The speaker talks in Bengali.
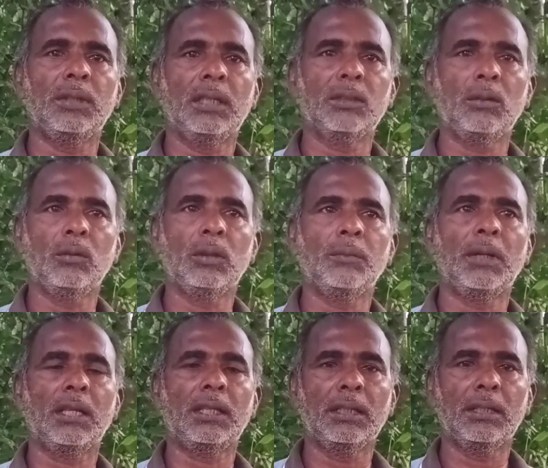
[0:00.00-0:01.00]
সব নিয়ে আসে লোকে
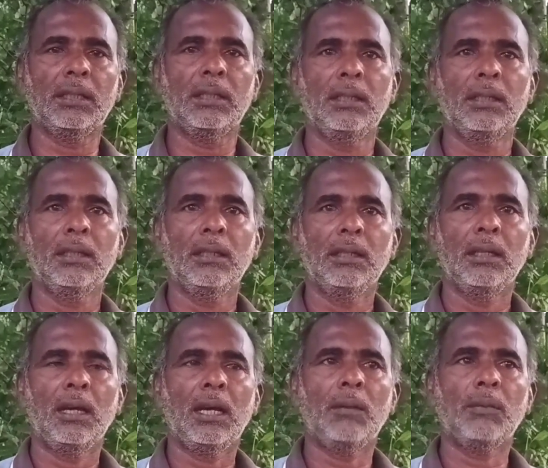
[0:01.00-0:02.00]
মেলা থাকে
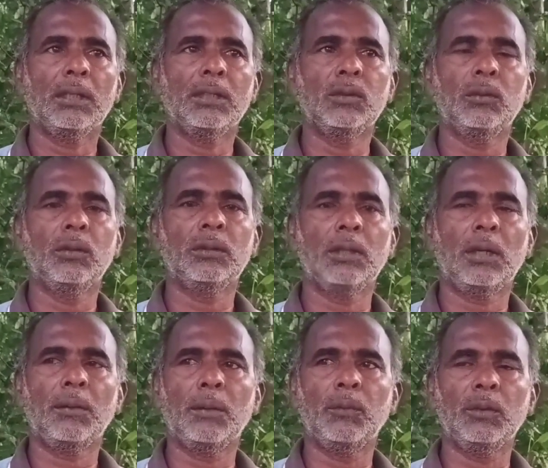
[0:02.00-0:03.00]
আমরা কিছু
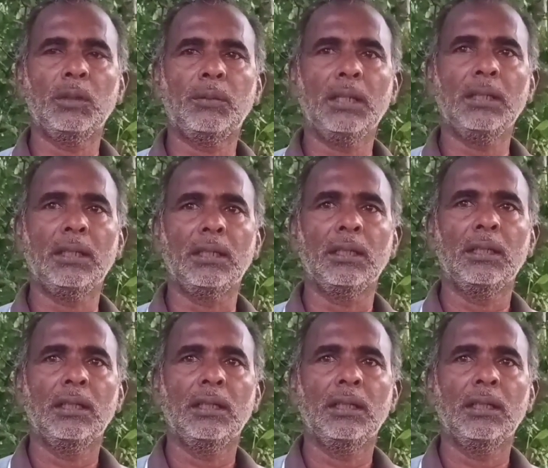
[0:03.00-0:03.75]
আমরা বলতে পারি না